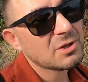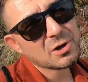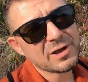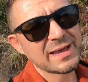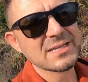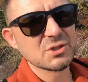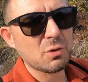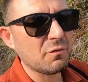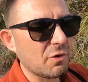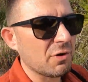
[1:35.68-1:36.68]
Trochę jak
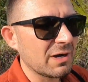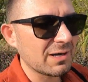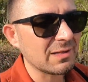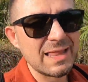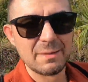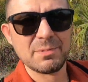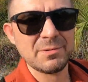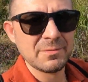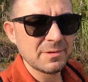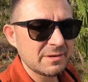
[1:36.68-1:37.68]
słowo chleb.
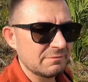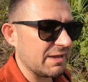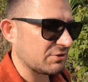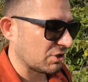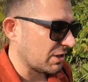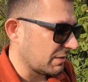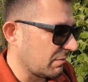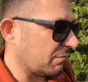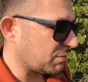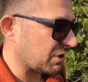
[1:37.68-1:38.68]
Wiesz,
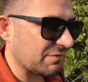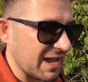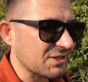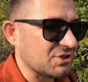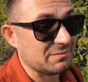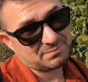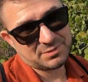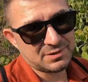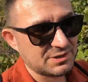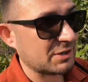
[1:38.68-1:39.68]
przeważnie,
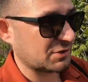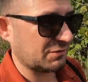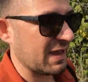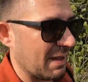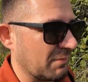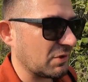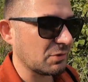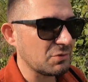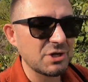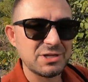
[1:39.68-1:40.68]
z tego co wiem,
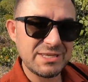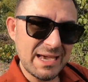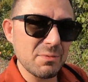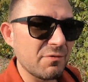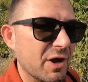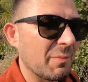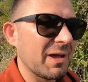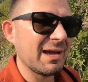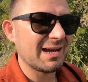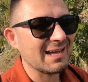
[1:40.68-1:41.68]
to ludzie nie mówią
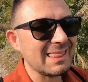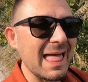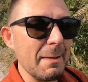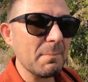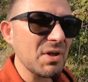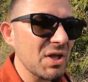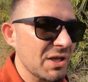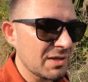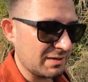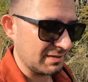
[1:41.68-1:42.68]
chleb.
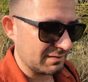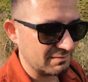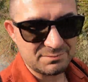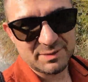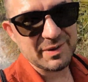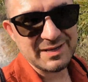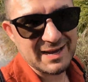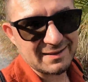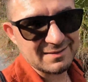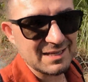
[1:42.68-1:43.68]
Chyba
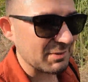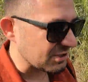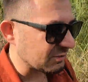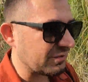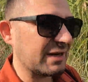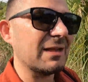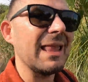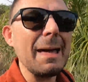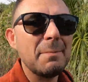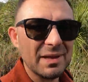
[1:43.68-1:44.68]
nie. Chyba się nie mówi
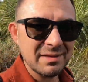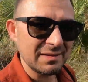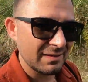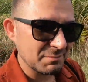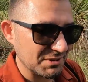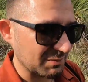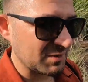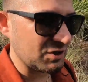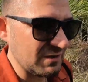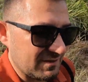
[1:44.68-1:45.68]
chleb, bo to
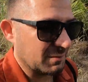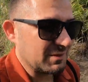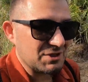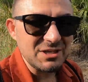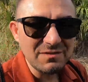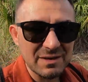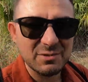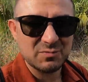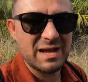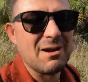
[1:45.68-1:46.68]
by, dziw, to by
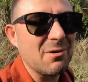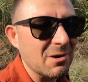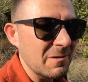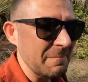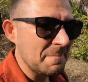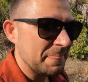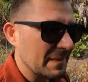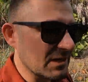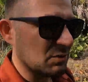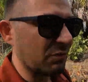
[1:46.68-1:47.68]
dziwnie brzmiało.
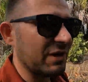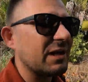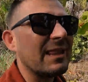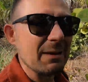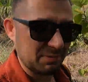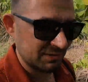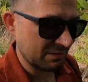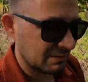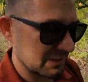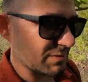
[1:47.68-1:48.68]
Się mówi chleb.
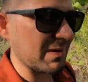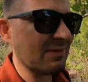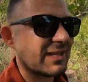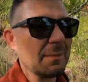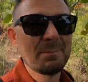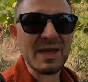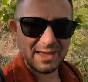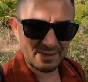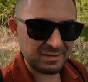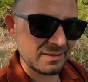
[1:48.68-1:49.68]
To jest prawie takie P